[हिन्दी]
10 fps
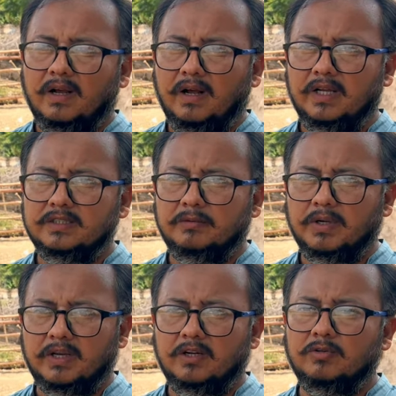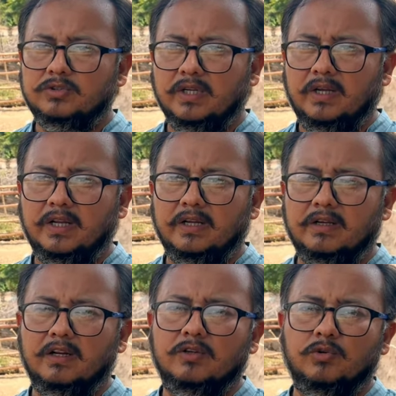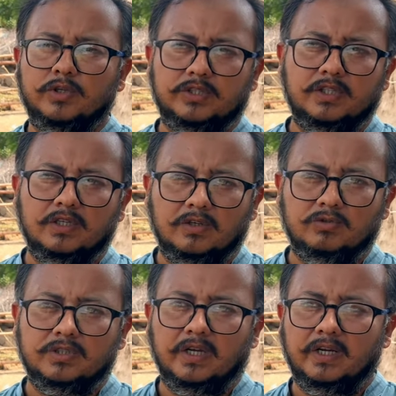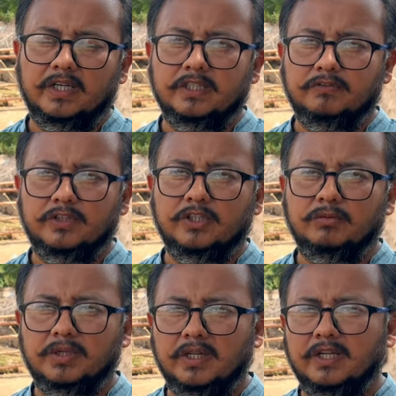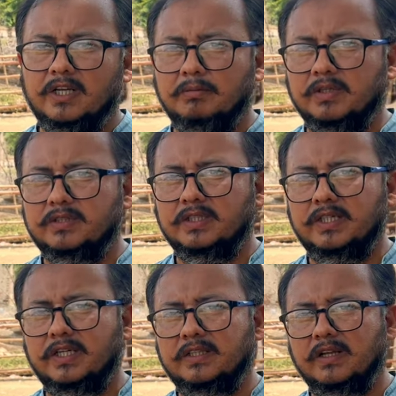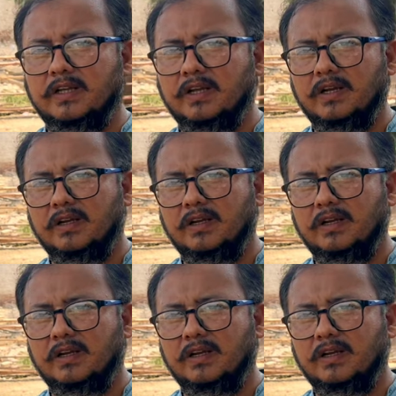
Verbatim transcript: आज हमारा नुकसान है कल को किसी का नुकसान है ये वीडियो बनाने का मकसद ये था कि